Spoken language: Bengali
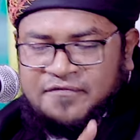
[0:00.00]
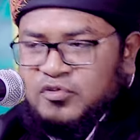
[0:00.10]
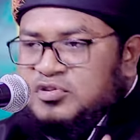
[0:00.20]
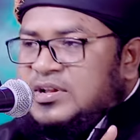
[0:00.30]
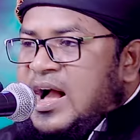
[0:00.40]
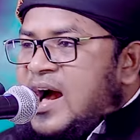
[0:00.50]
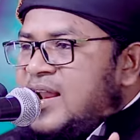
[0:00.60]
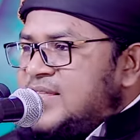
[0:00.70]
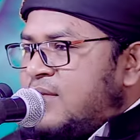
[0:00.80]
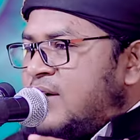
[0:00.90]
ফুৎকার
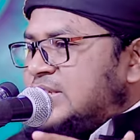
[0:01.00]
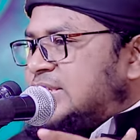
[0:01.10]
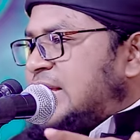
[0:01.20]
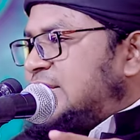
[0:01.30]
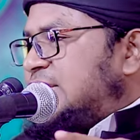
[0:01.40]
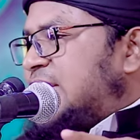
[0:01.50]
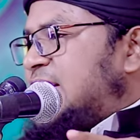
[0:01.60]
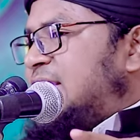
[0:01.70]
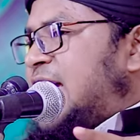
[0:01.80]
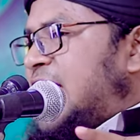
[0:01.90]
দেওয়ার সাথে
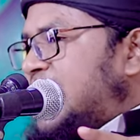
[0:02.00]
সাথে